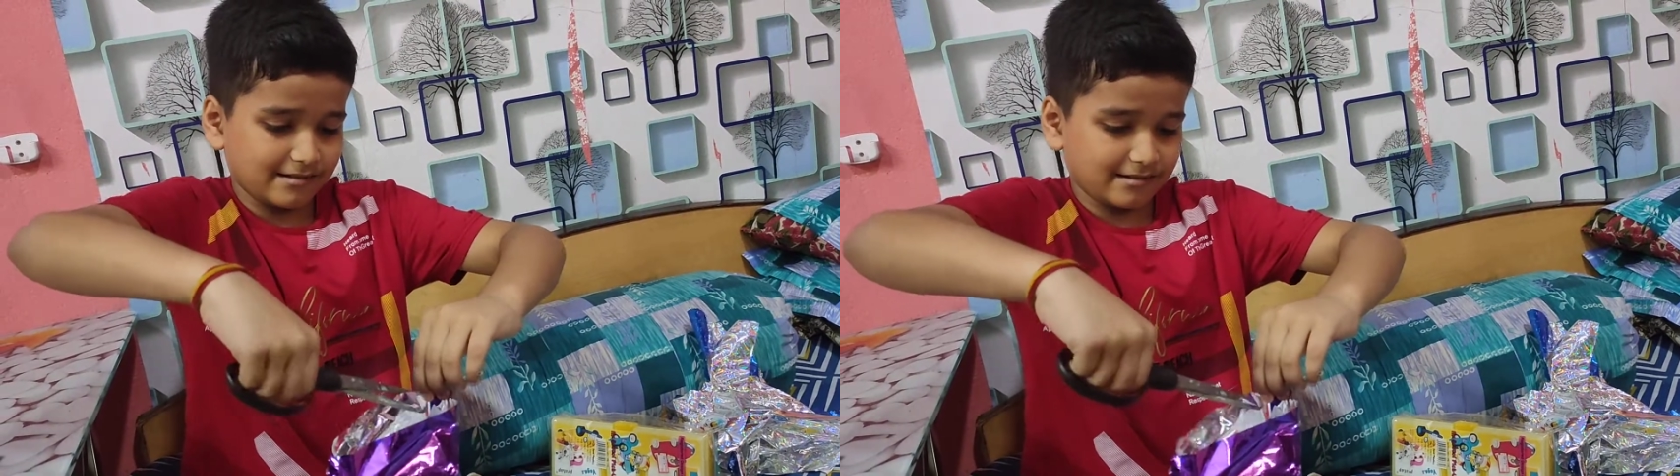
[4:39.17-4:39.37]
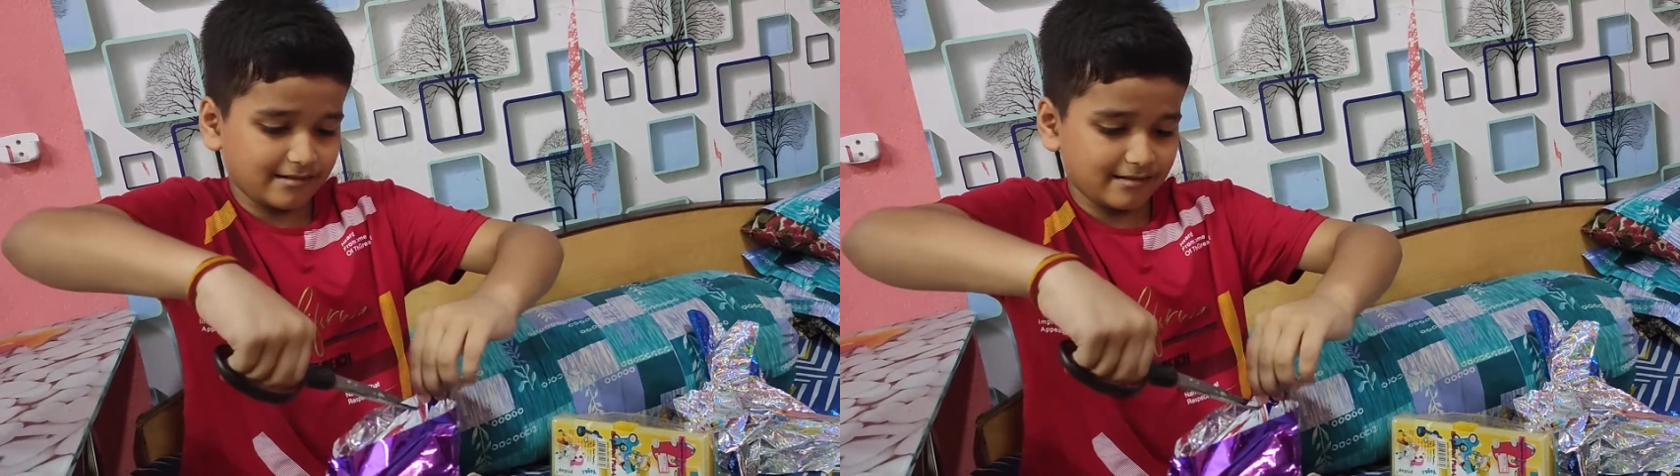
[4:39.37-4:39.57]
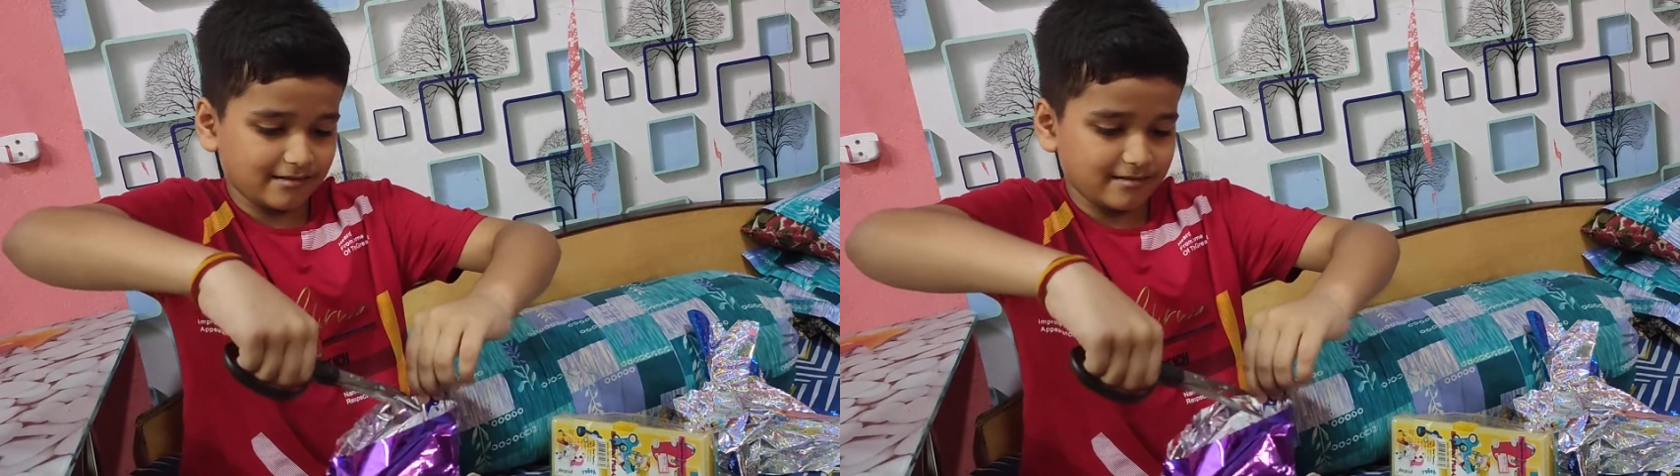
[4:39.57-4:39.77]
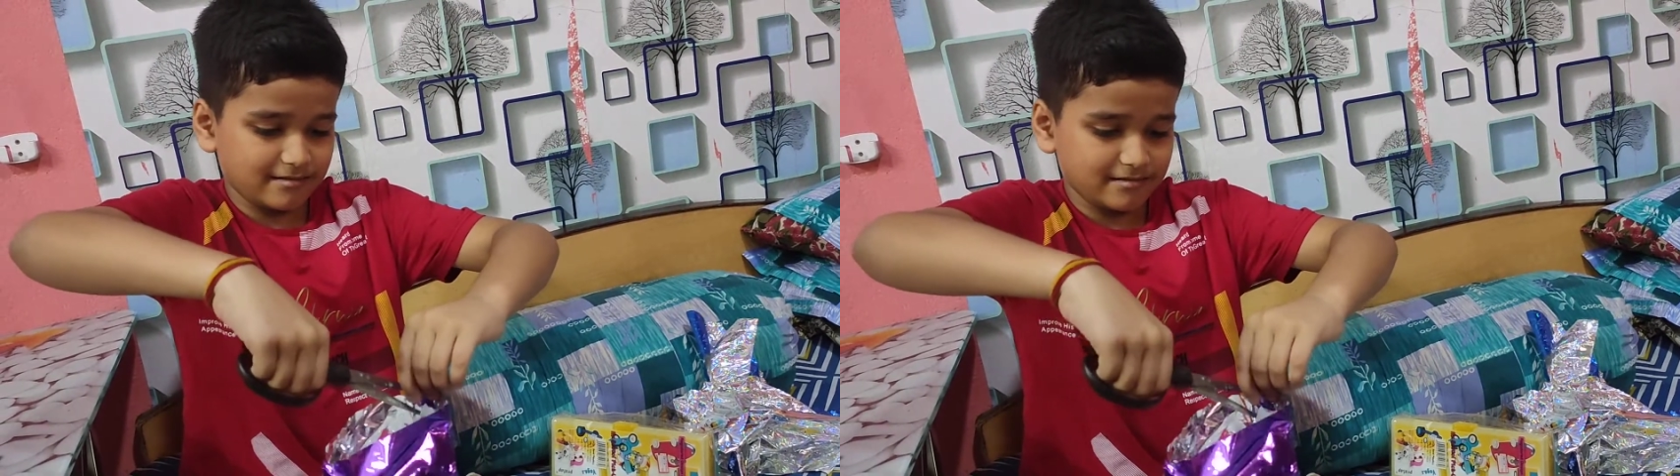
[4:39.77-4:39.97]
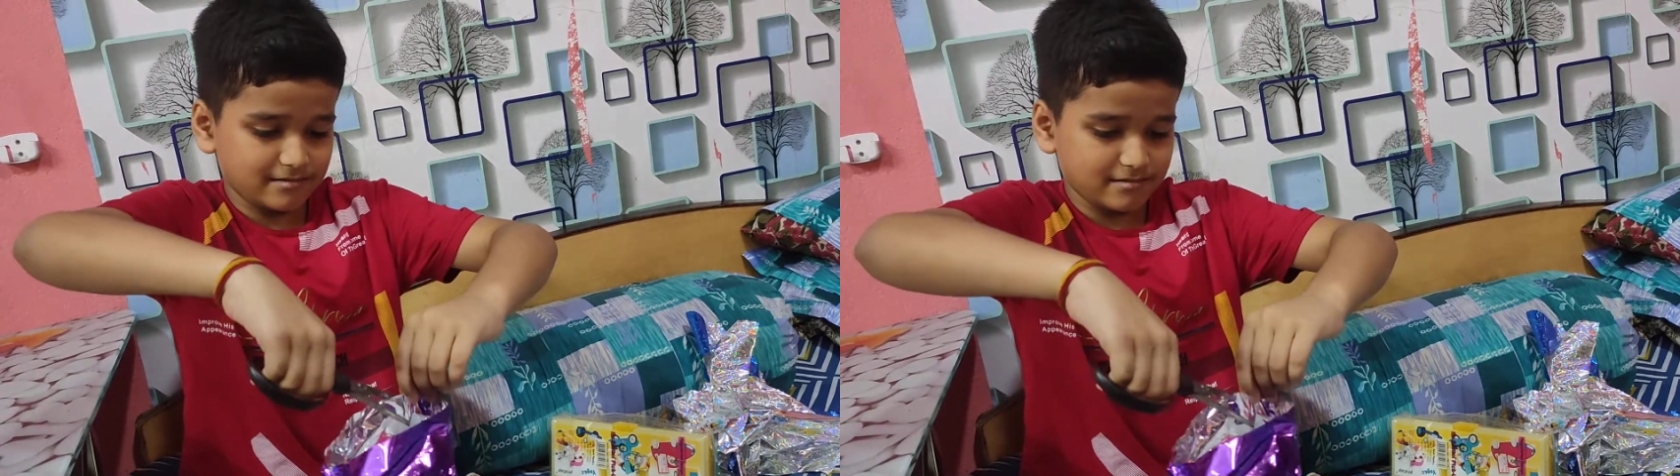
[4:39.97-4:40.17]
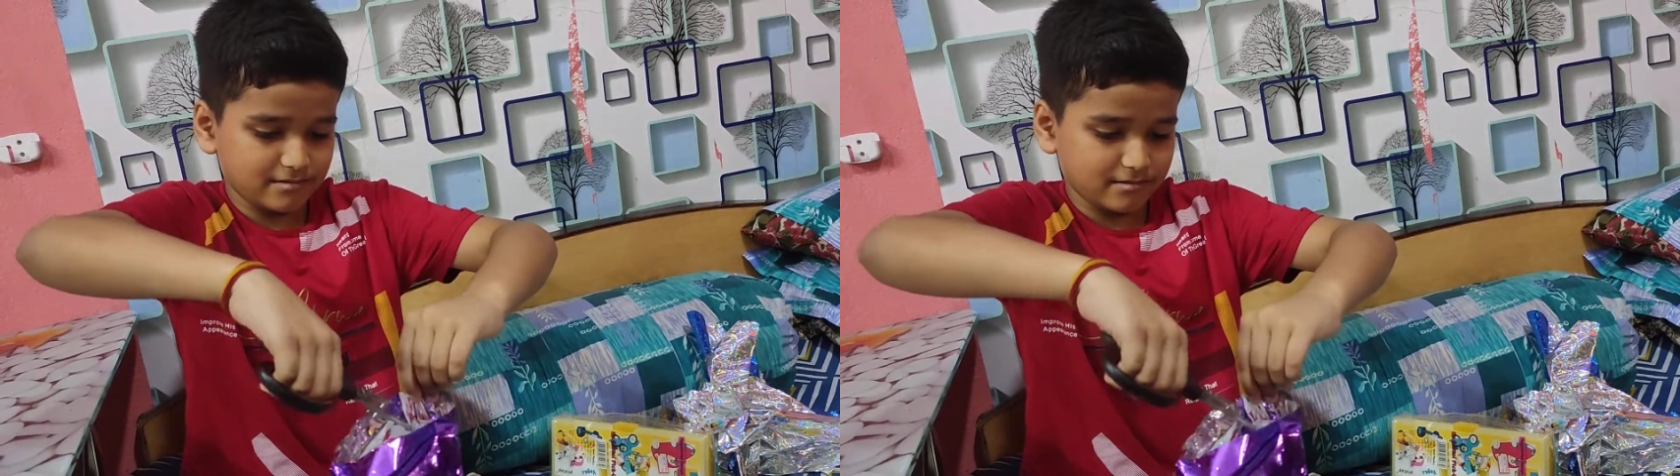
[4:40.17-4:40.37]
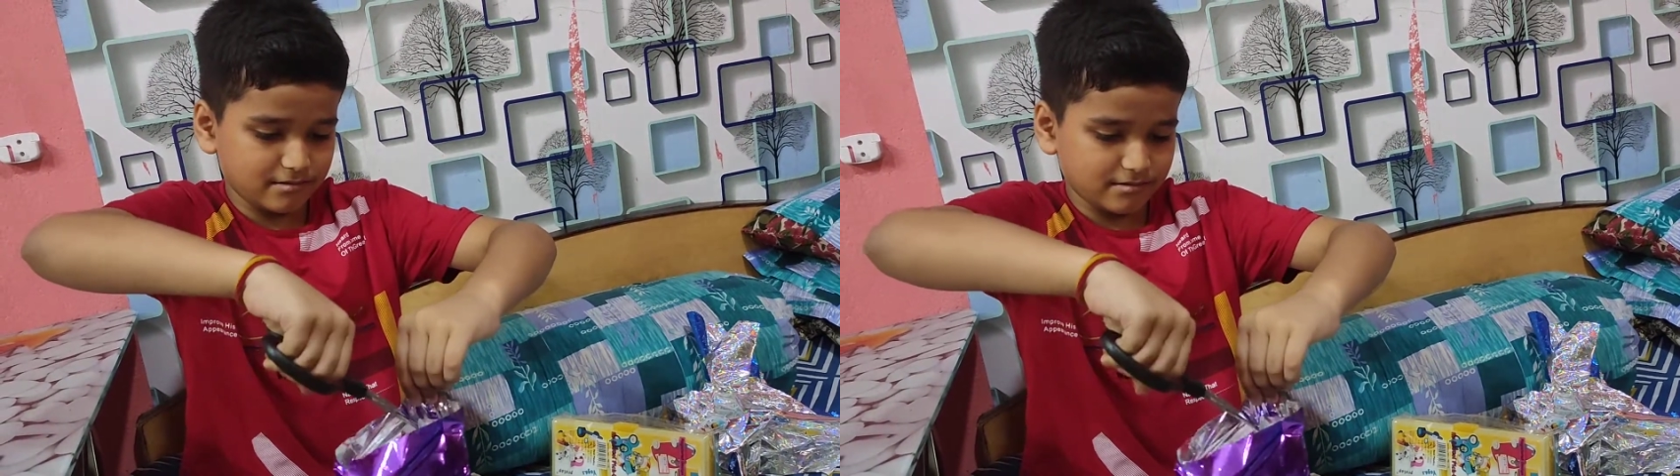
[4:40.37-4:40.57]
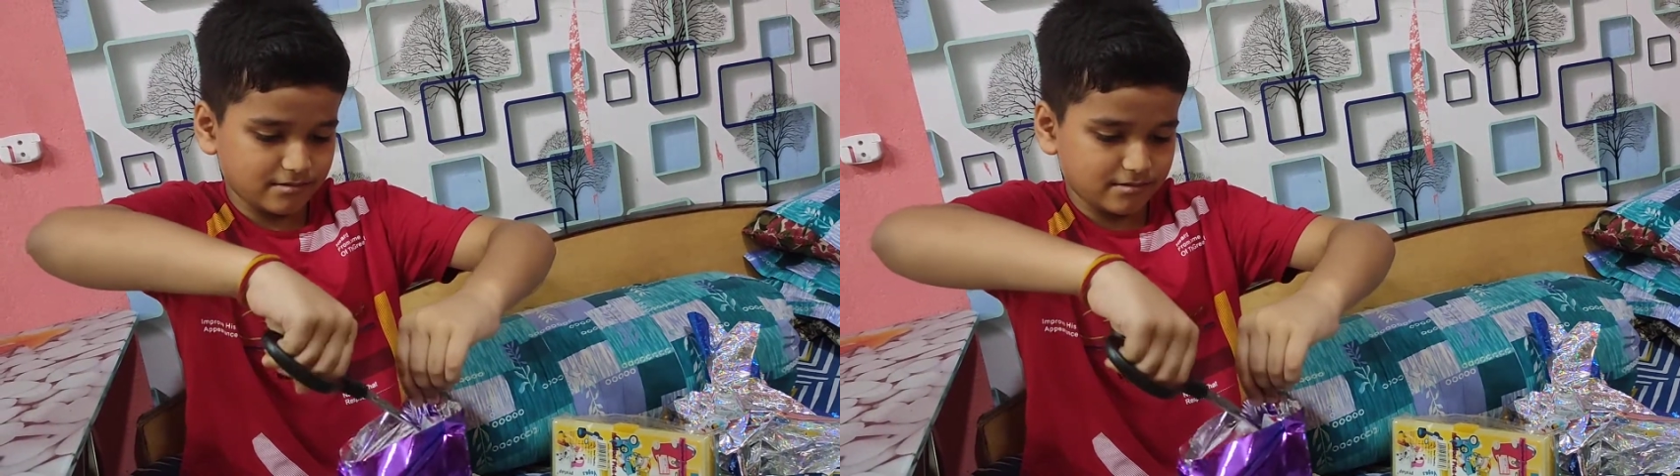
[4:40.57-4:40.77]
तो ये भी बाबू का काम का ही
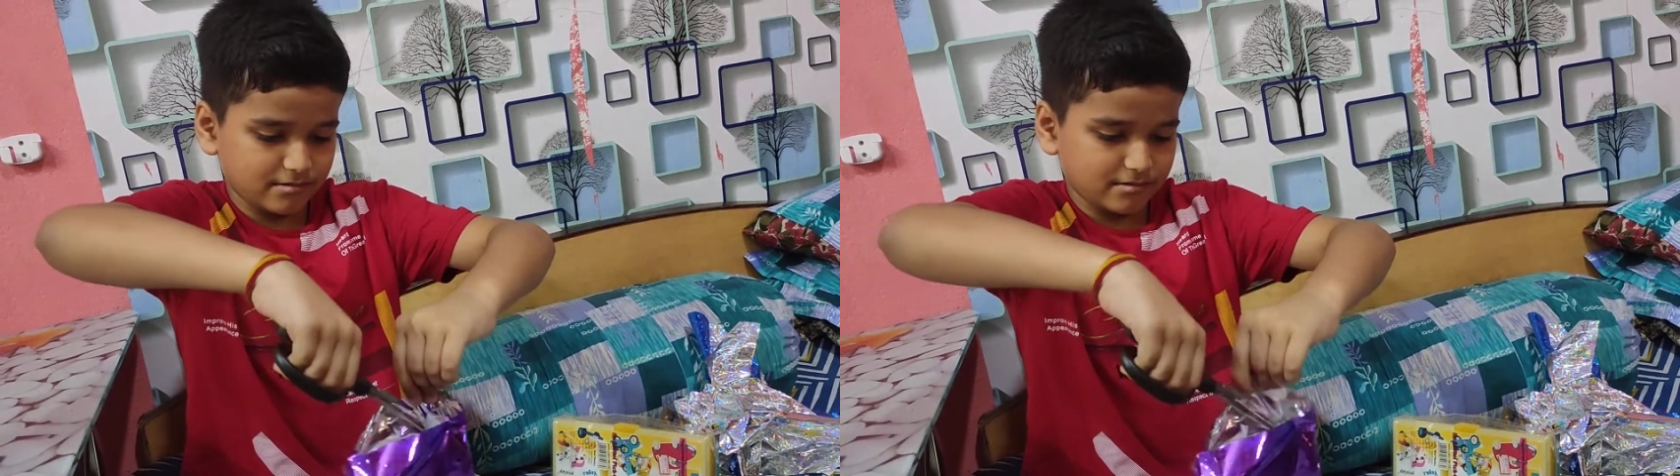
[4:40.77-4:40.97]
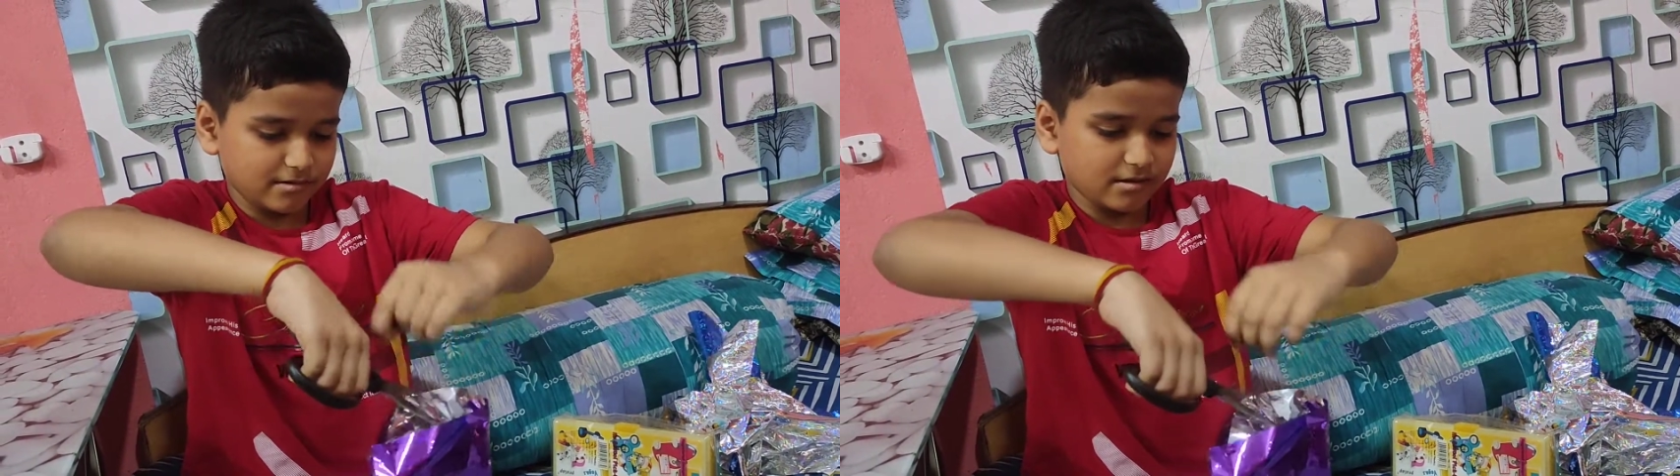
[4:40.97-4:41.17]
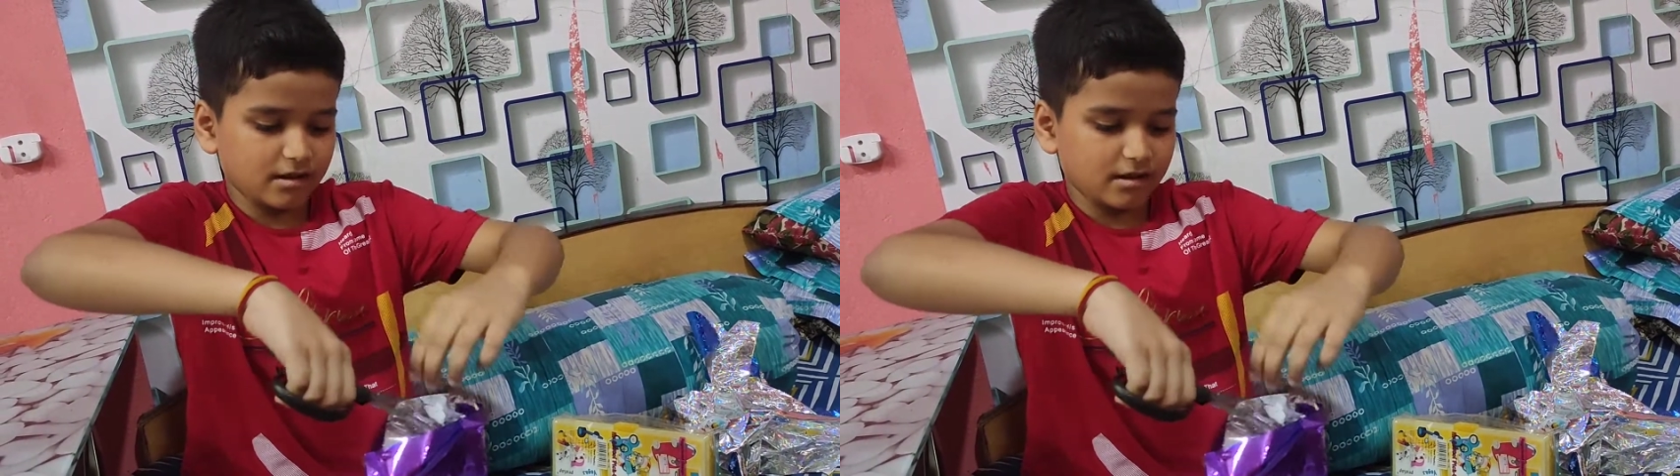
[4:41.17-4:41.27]
हो गया फिर